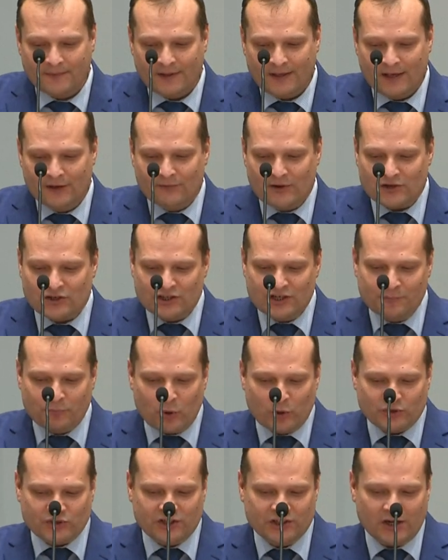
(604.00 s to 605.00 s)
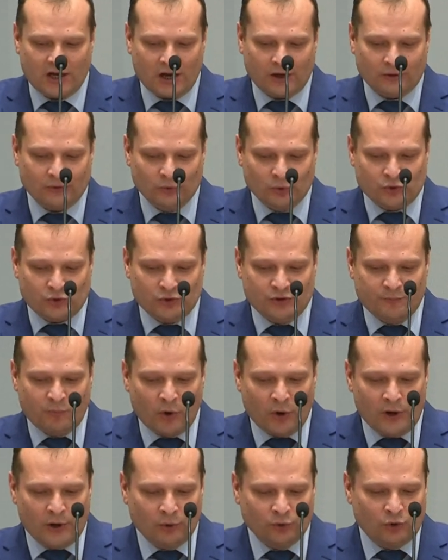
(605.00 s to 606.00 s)
И важно не просто как ну, чуть
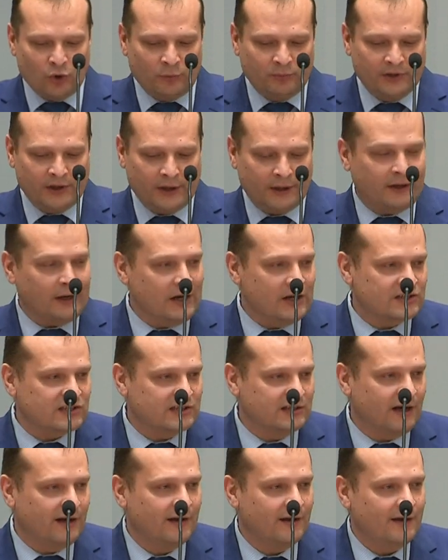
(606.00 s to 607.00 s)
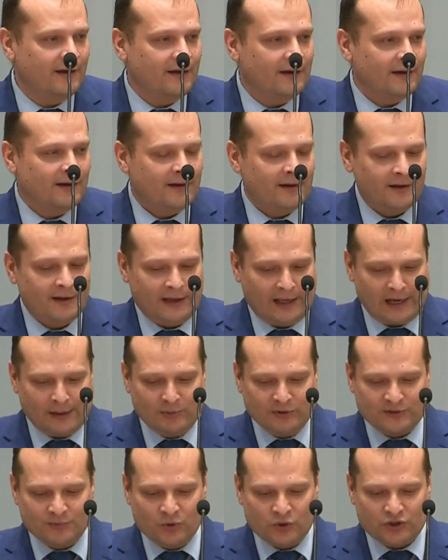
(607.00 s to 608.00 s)
более удобное кресло, или,
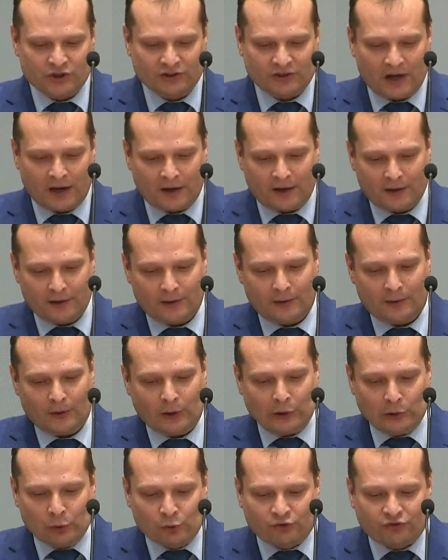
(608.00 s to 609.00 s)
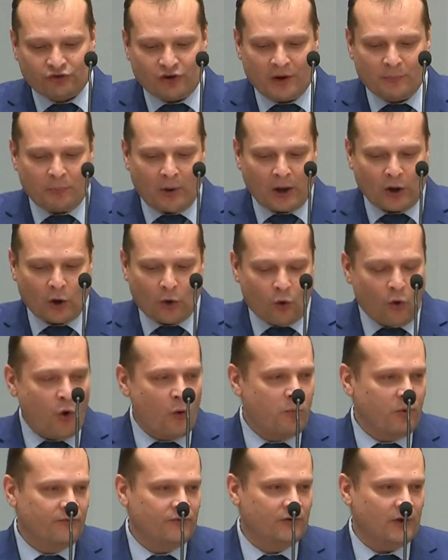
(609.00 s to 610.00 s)
быть может, как лучшая пара
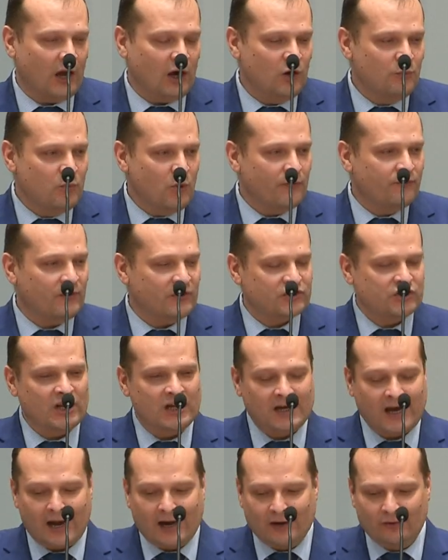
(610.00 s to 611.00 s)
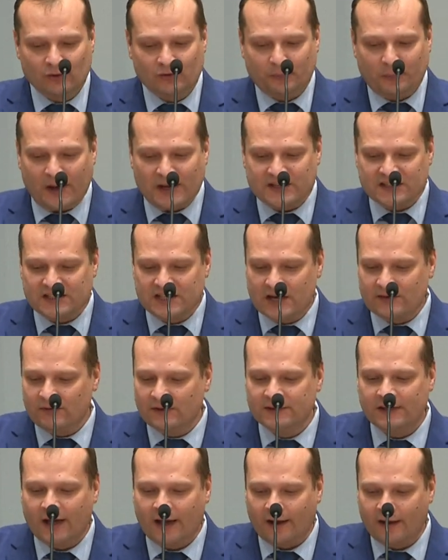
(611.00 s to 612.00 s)
обуви, а любовь важна, как вот пресная
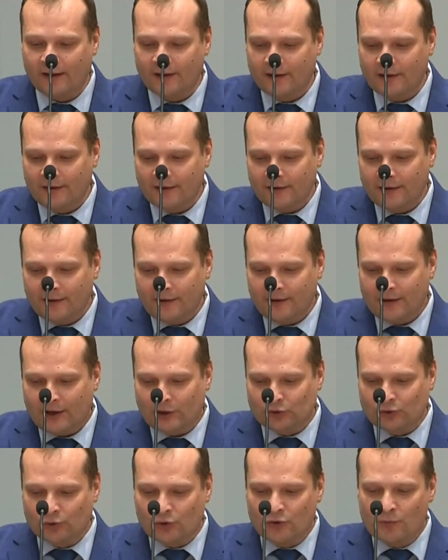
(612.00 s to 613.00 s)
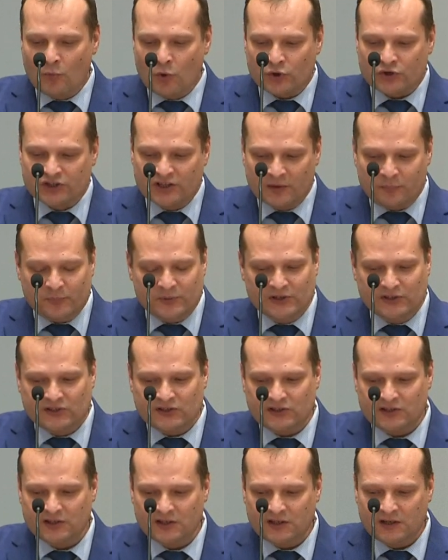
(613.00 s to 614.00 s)
вода, которую можно
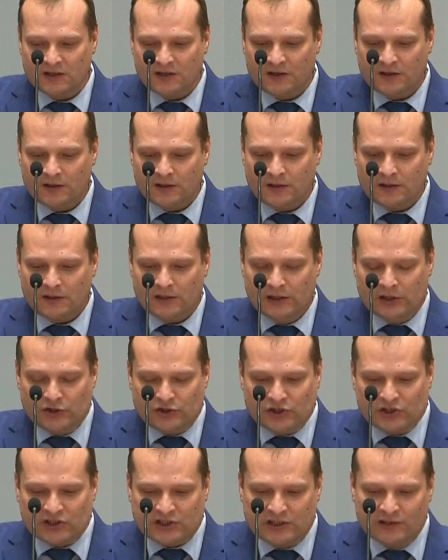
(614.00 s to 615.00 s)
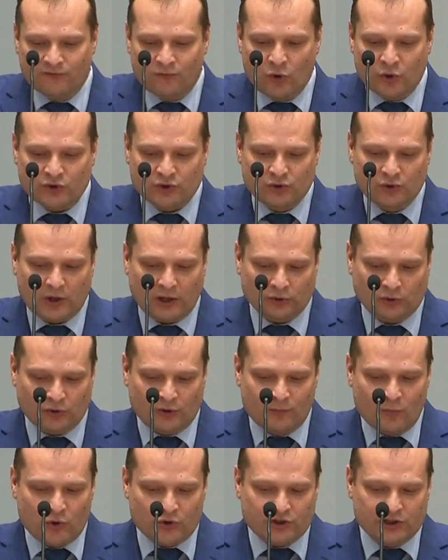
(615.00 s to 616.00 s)
пить, или чистый воздух,
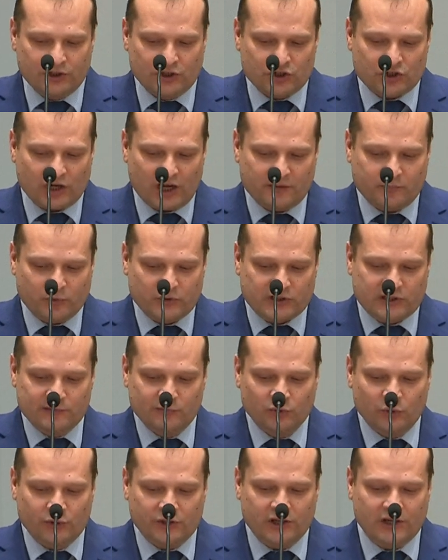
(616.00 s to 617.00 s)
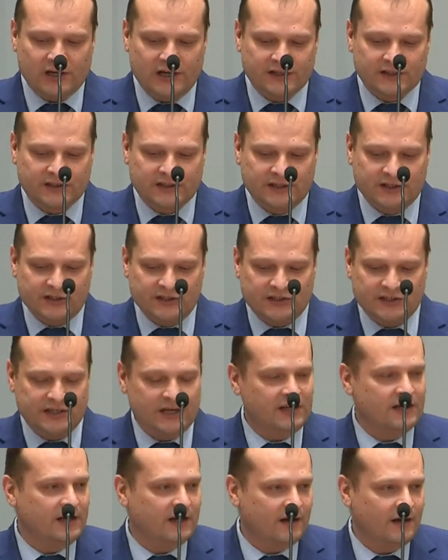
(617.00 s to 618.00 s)
который можно дышать после многих лет
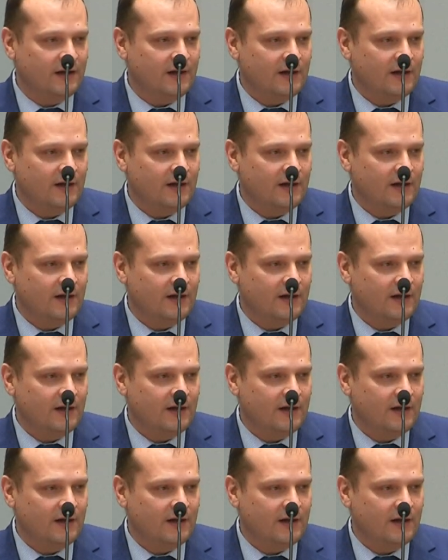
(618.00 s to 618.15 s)
загрязнения.